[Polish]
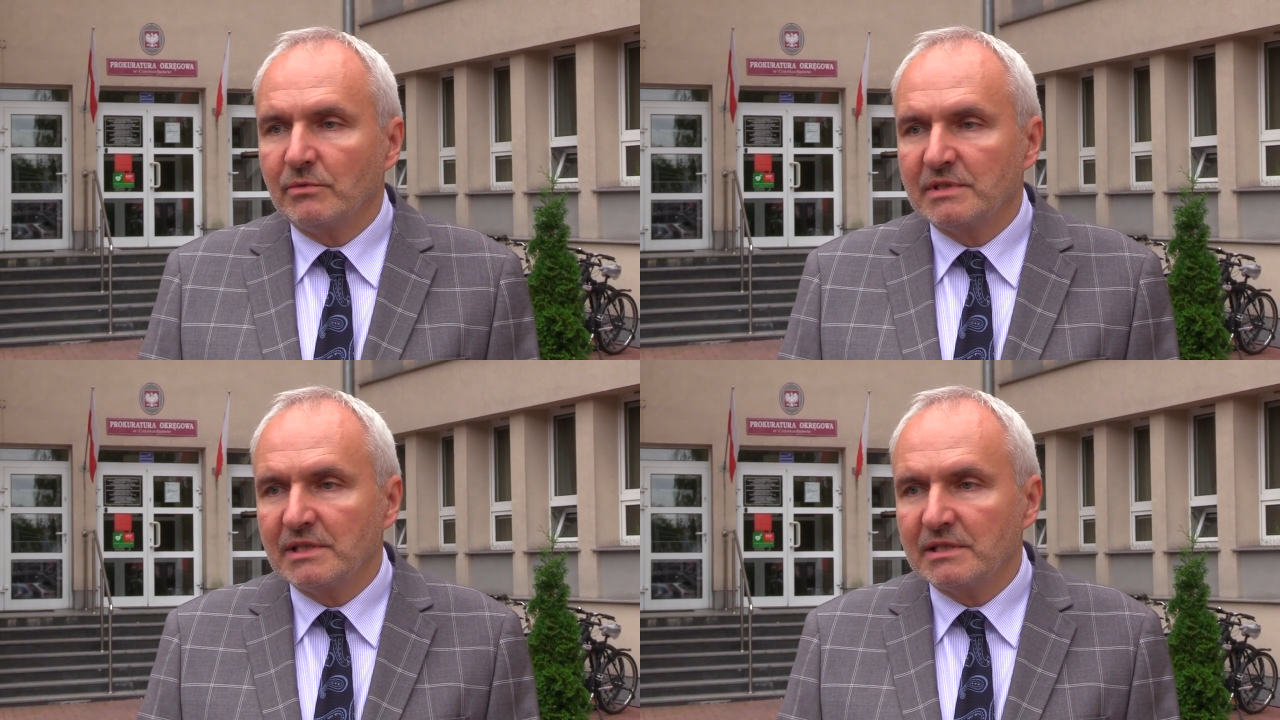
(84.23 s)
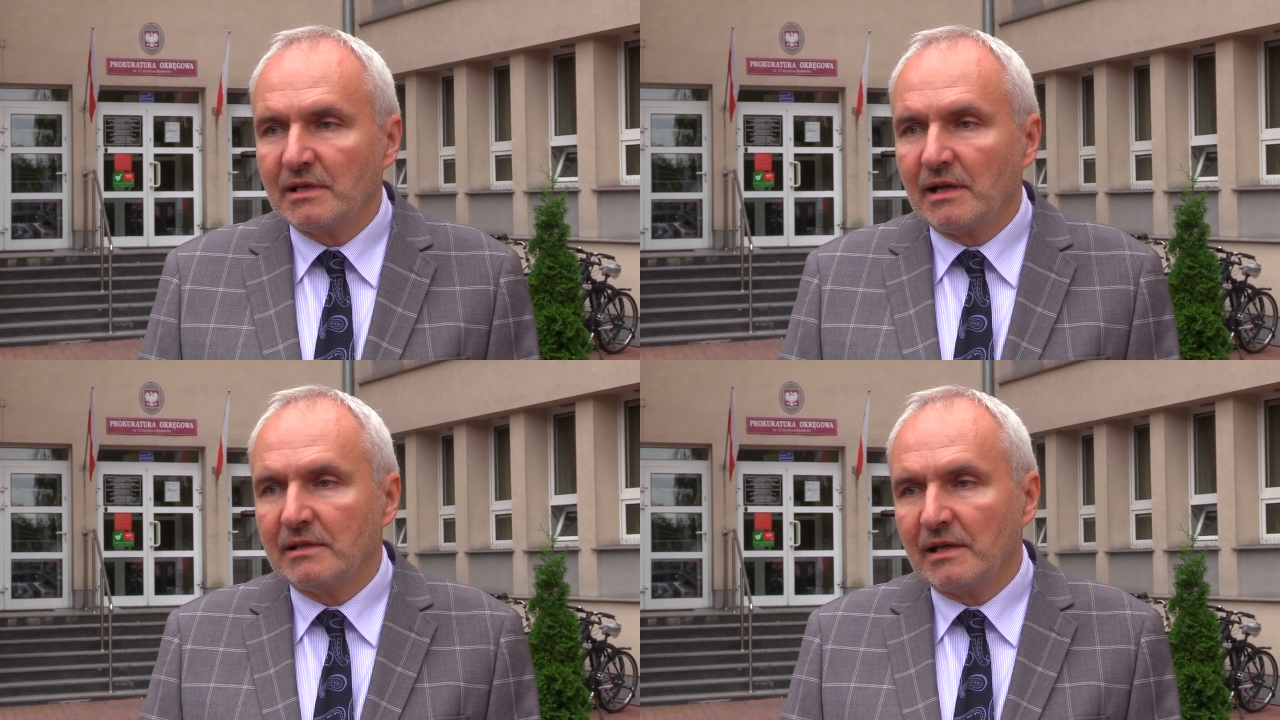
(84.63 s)

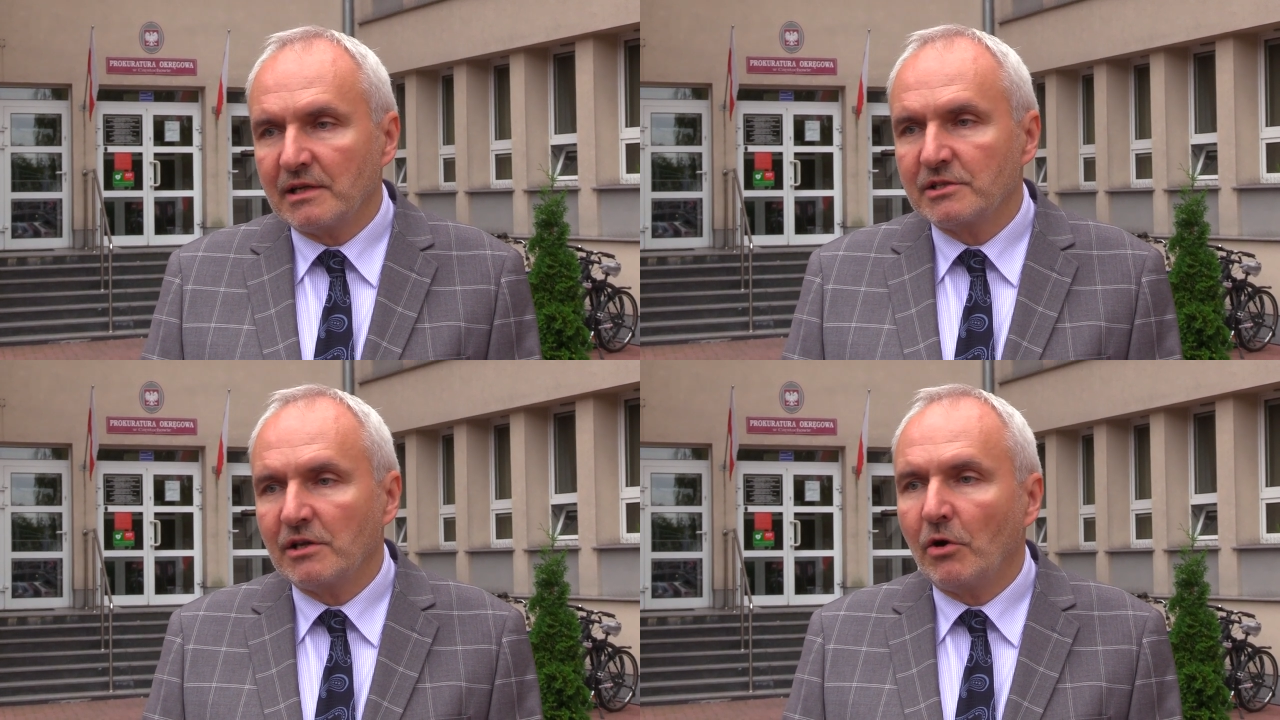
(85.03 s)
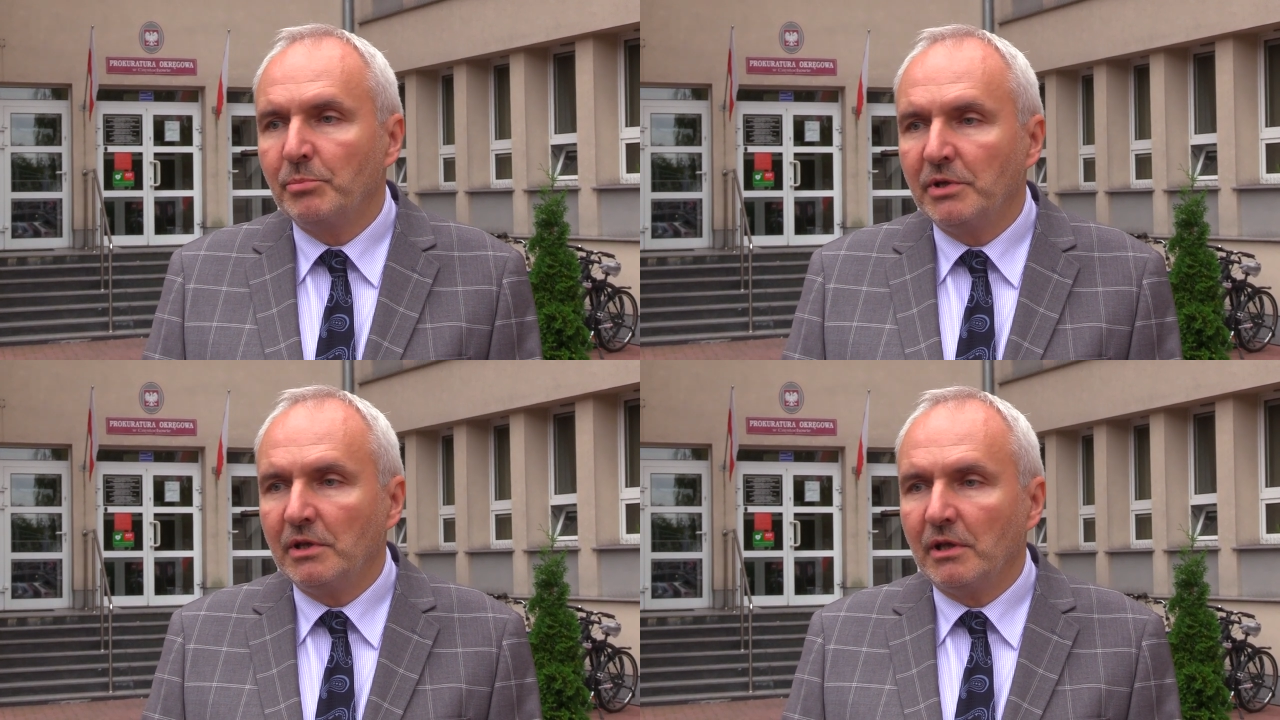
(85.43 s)
uzyska także
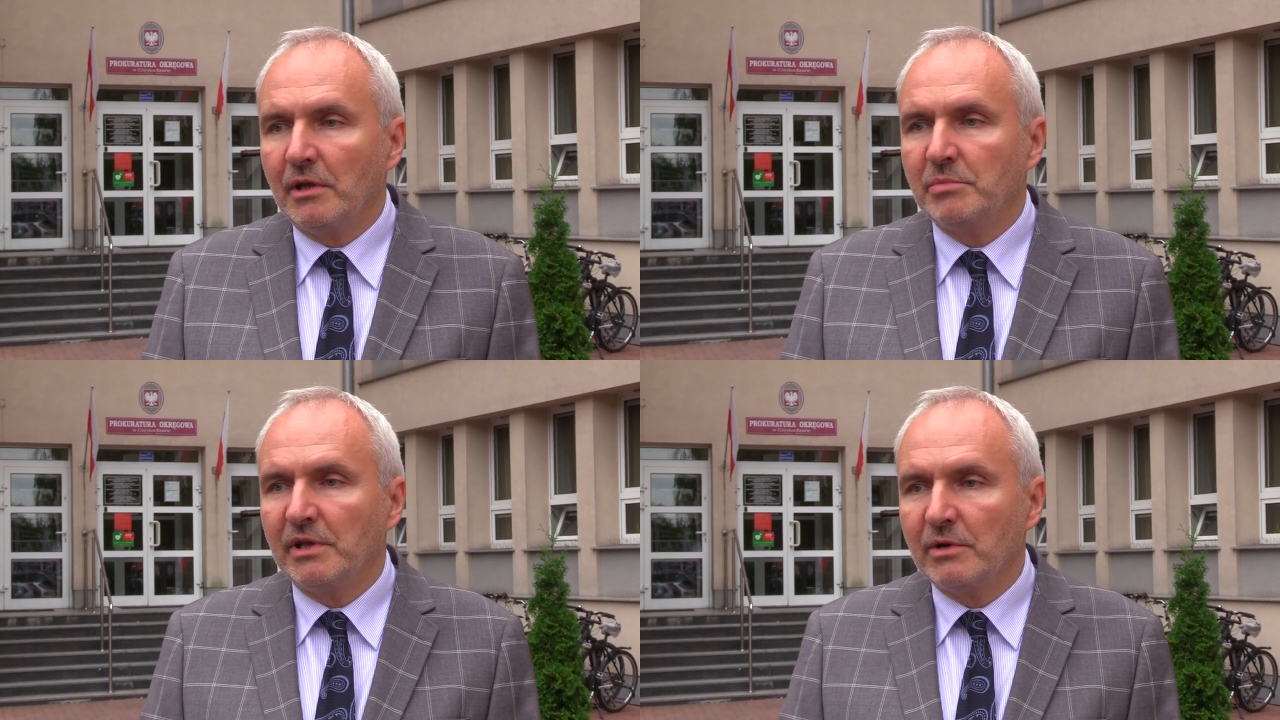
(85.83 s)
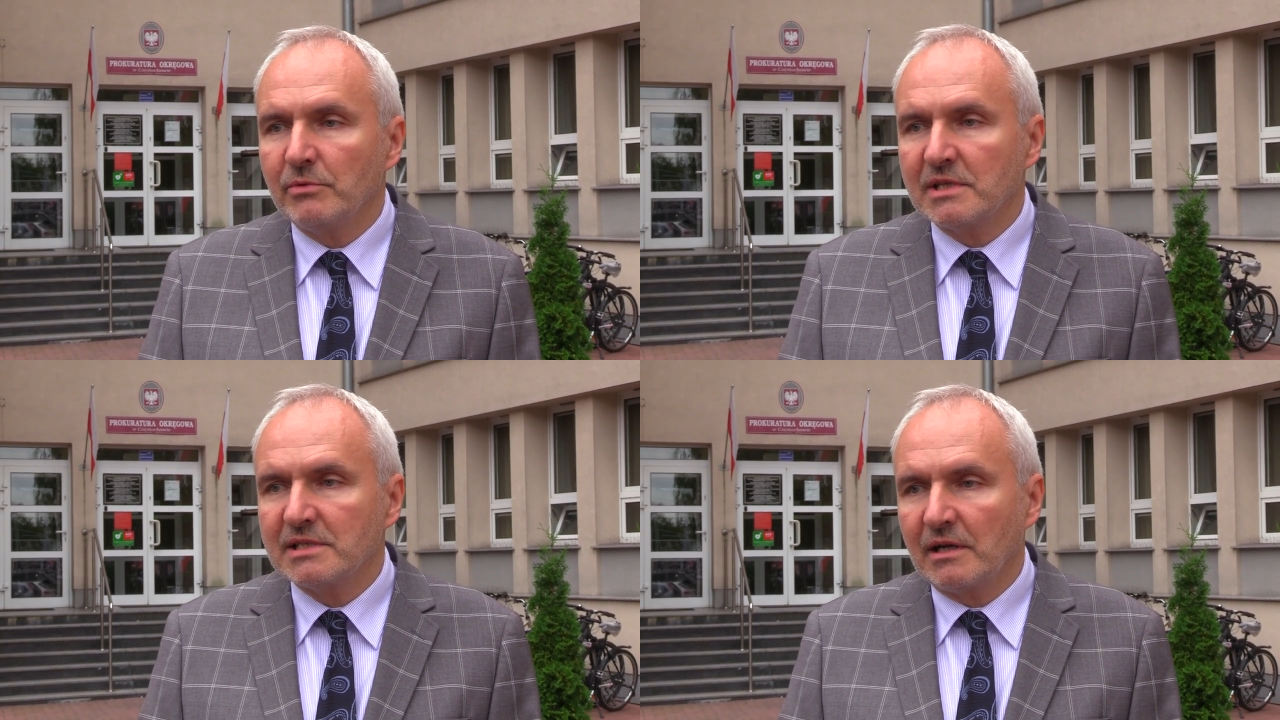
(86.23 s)
opinie
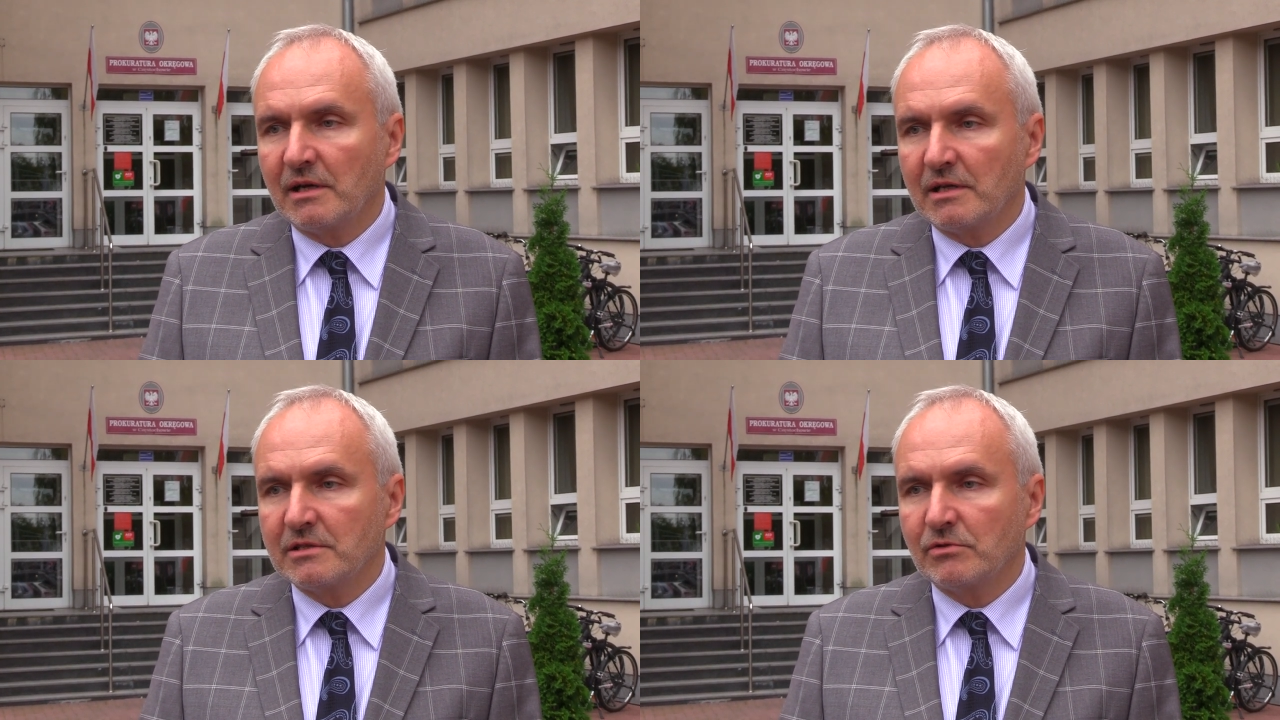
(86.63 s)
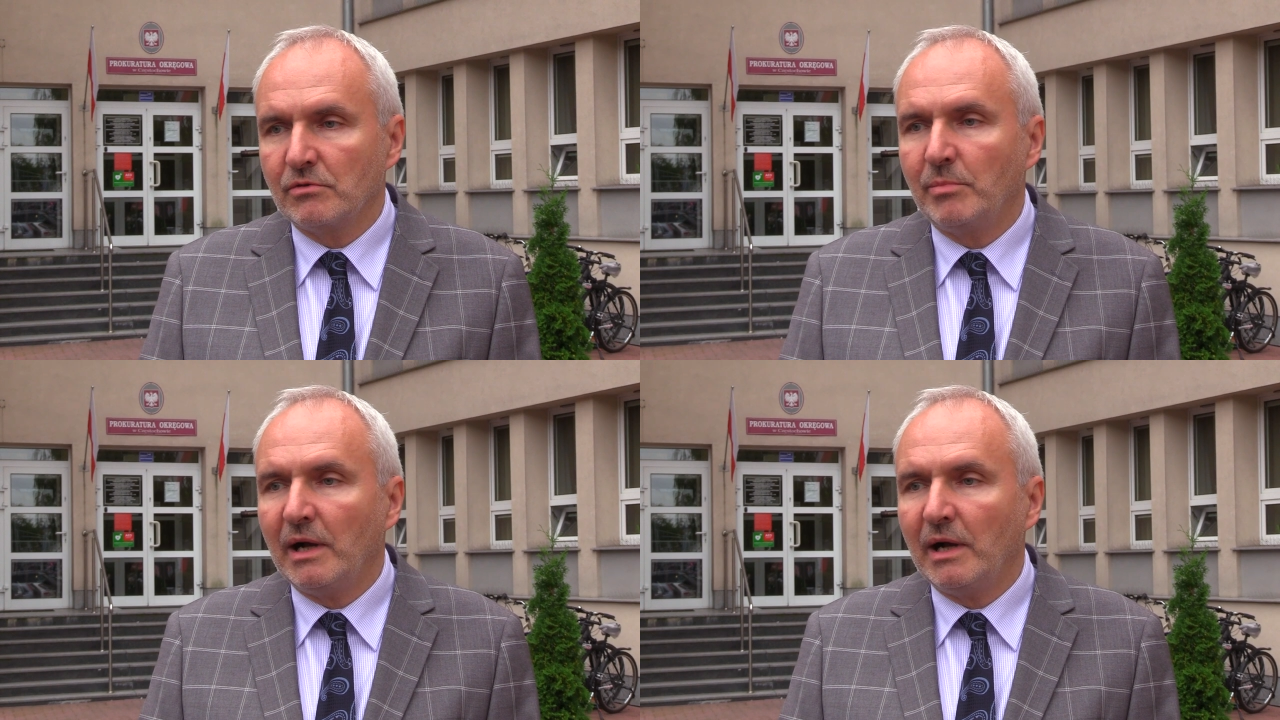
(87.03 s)
biegłych z zakresu